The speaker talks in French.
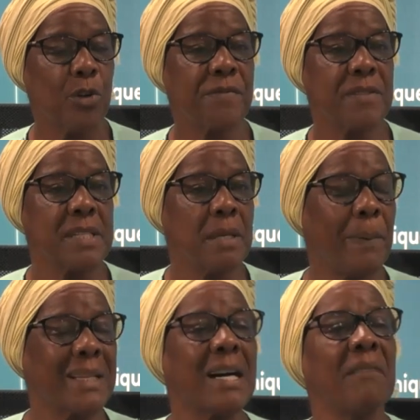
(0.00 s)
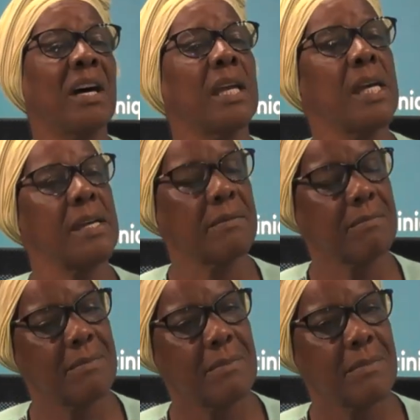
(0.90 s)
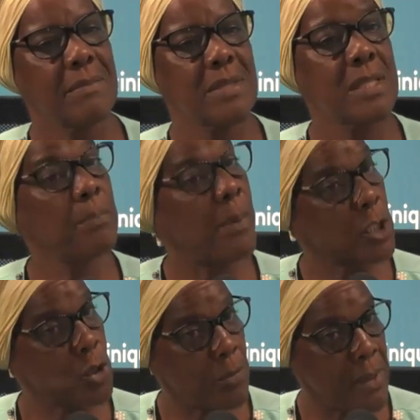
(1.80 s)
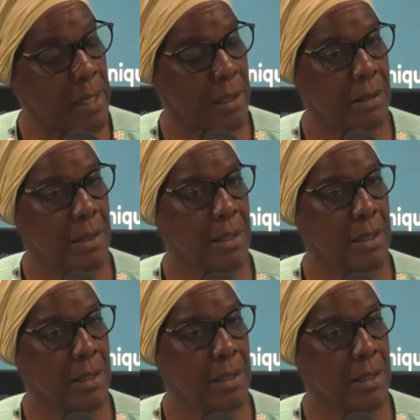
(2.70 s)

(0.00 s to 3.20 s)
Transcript: de France, ce pas travailler, ce n'est pas chômer,